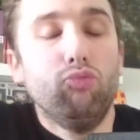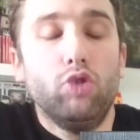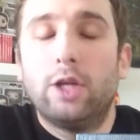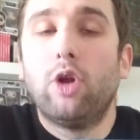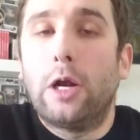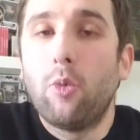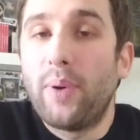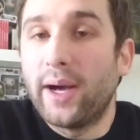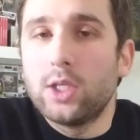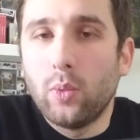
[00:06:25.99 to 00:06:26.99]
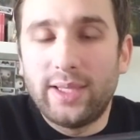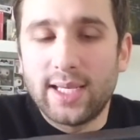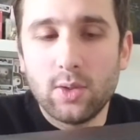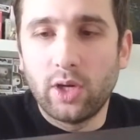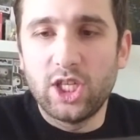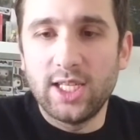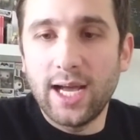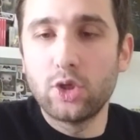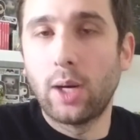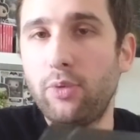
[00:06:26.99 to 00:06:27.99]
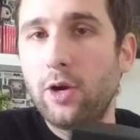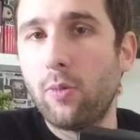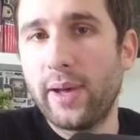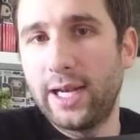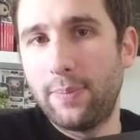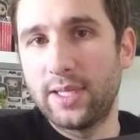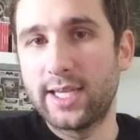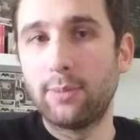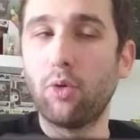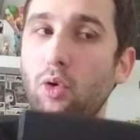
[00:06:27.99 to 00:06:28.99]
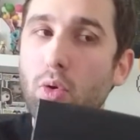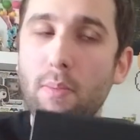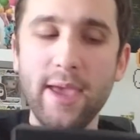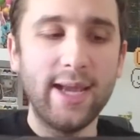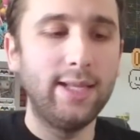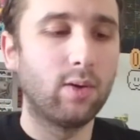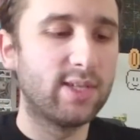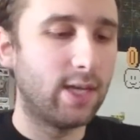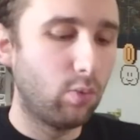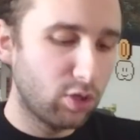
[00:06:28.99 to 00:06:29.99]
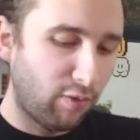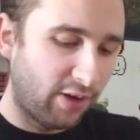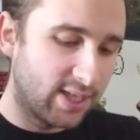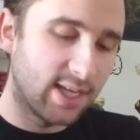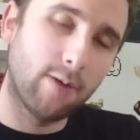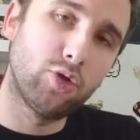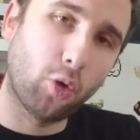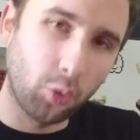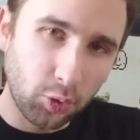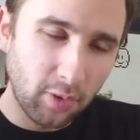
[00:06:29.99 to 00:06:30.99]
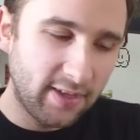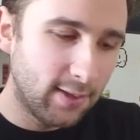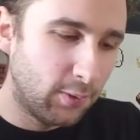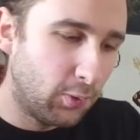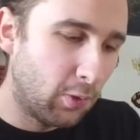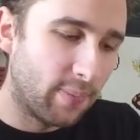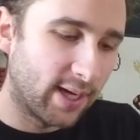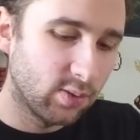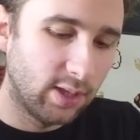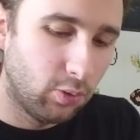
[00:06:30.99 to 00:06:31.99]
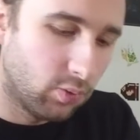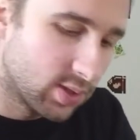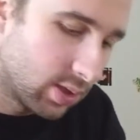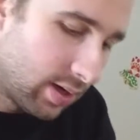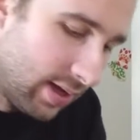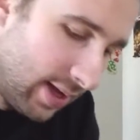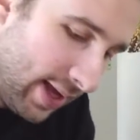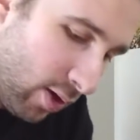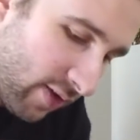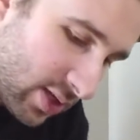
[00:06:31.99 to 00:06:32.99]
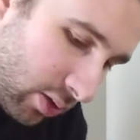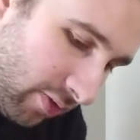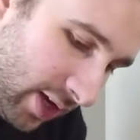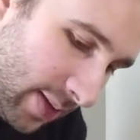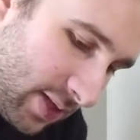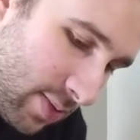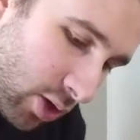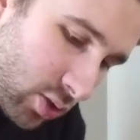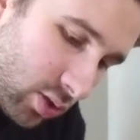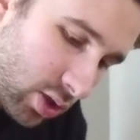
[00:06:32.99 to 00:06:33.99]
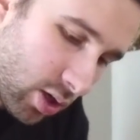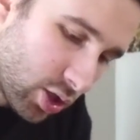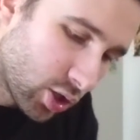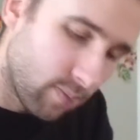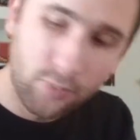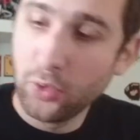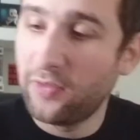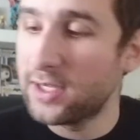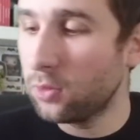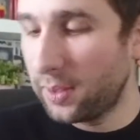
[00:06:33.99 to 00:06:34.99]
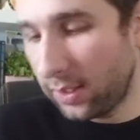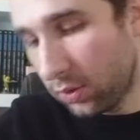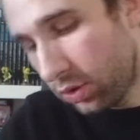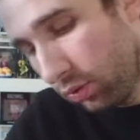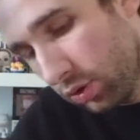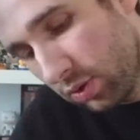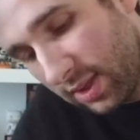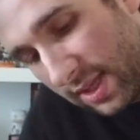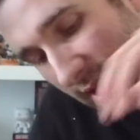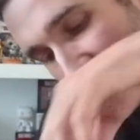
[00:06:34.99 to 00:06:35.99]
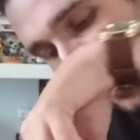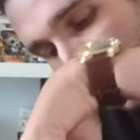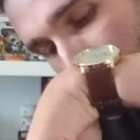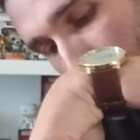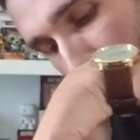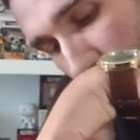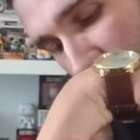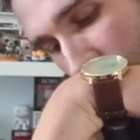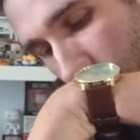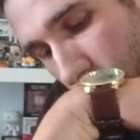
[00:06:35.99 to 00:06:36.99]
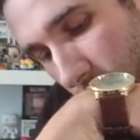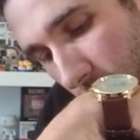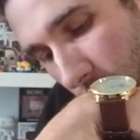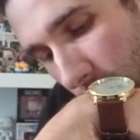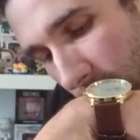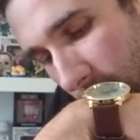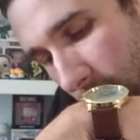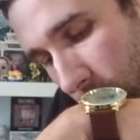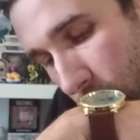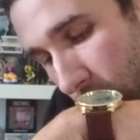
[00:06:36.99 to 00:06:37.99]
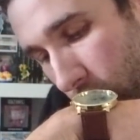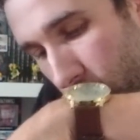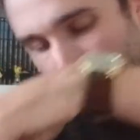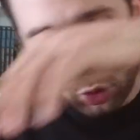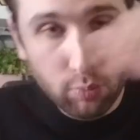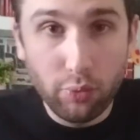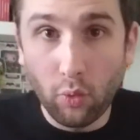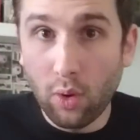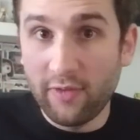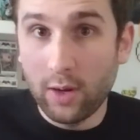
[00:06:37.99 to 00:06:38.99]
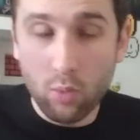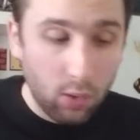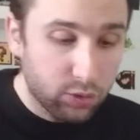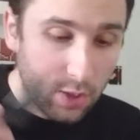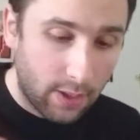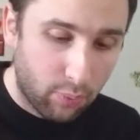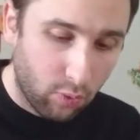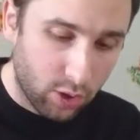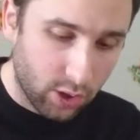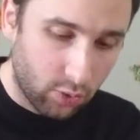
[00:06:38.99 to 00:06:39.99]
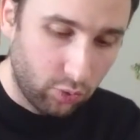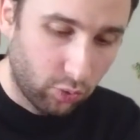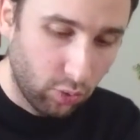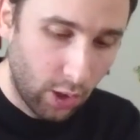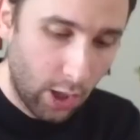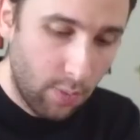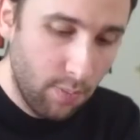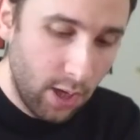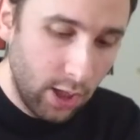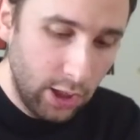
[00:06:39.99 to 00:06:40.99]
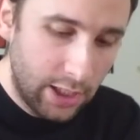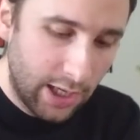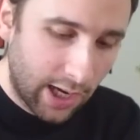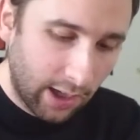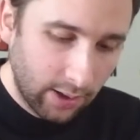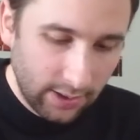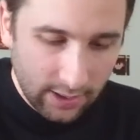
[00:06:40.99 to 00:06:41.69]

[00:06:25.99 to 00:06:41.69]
la, comparaison est assez originale, j'aurais pu la comparer avec la PS4 Pro, mais elle est dans le salon, je vous ferai ça sur une autre vidéo de comparaison des deux consoles. Et on va s'enlever les petits morceaux de scotch de façon précautionneuse aussi avec notre cher couteau, que j'ai toujours dans le bureau avec moi, on ne sait pas pourquoi j'ai un couteau, mais il est là.